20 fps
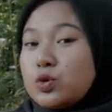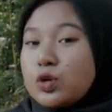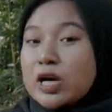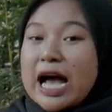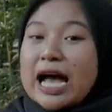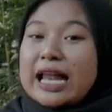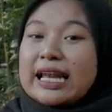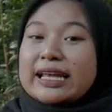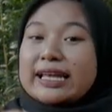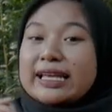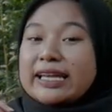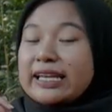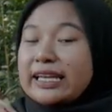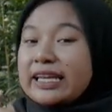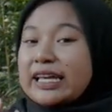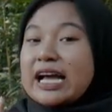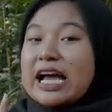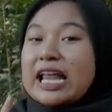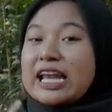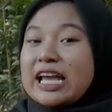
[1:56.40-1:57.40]
kali
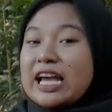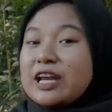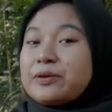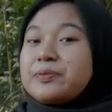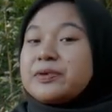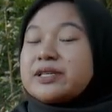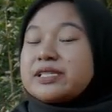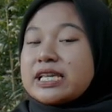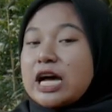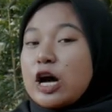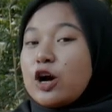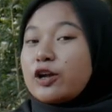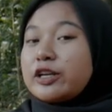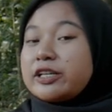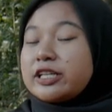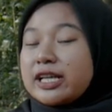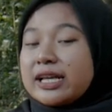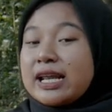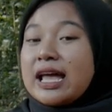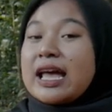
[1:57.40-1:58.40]
ini kalian bisa
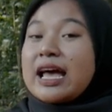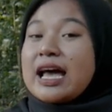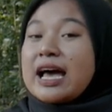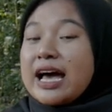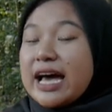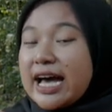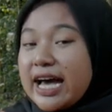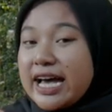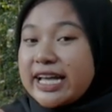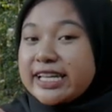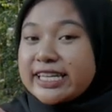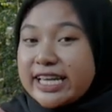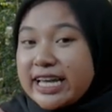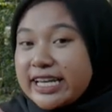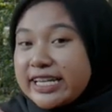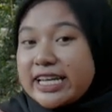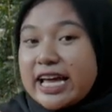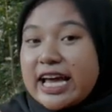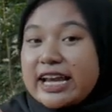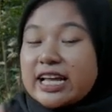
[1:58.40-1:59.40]
order
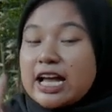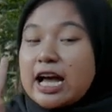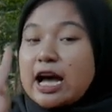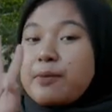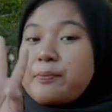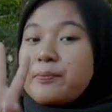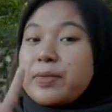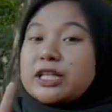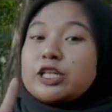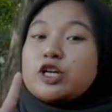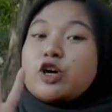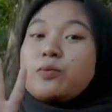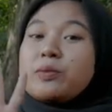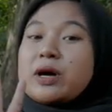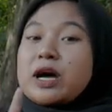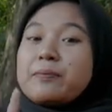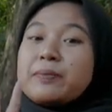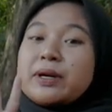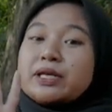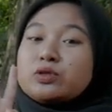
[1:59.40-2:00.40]
hanya di harga
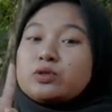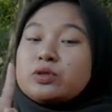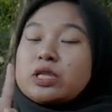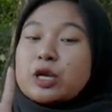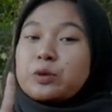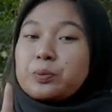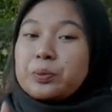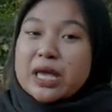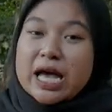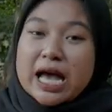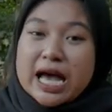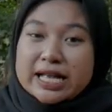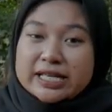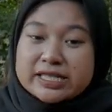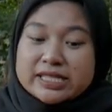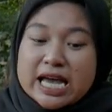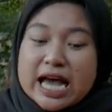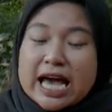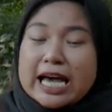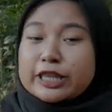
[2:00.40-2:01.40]
4,4 juta rupiah
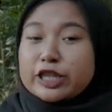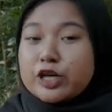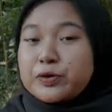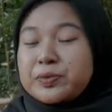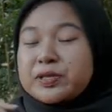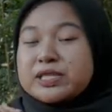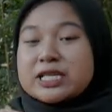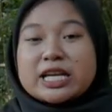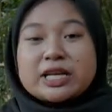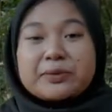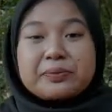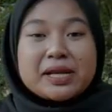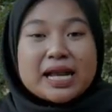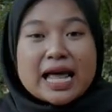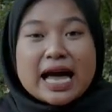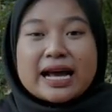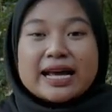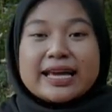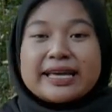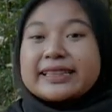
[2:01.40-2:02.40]
aja atau bisa
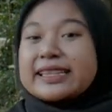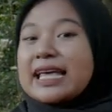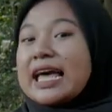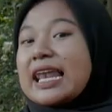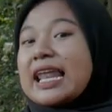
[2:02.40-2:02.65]
dibilang kita